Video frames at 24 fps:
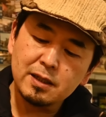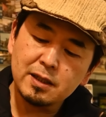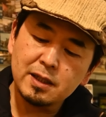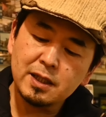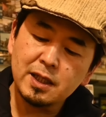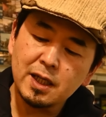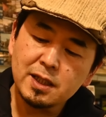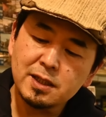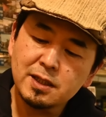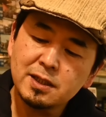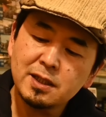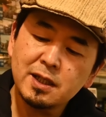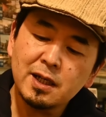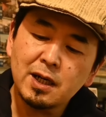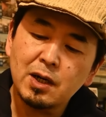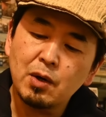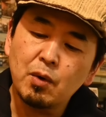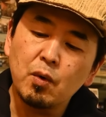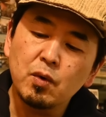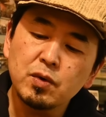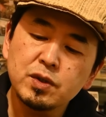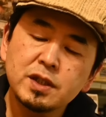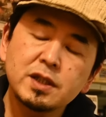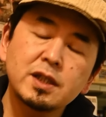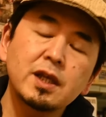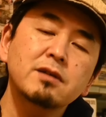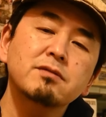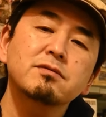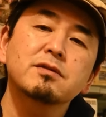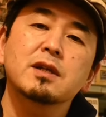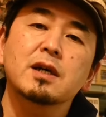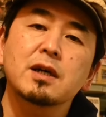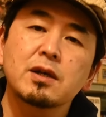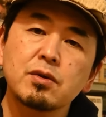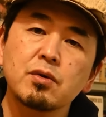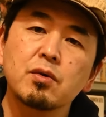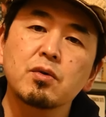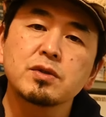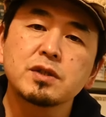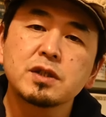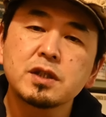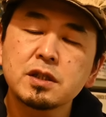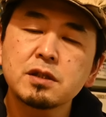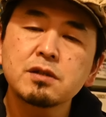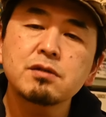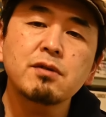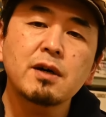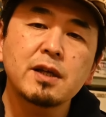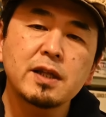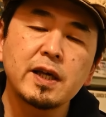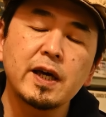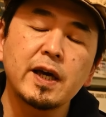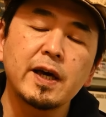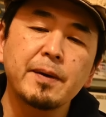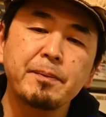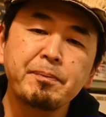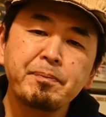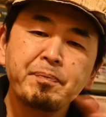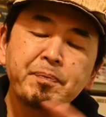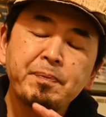揮発しながら押してるんだけど実はね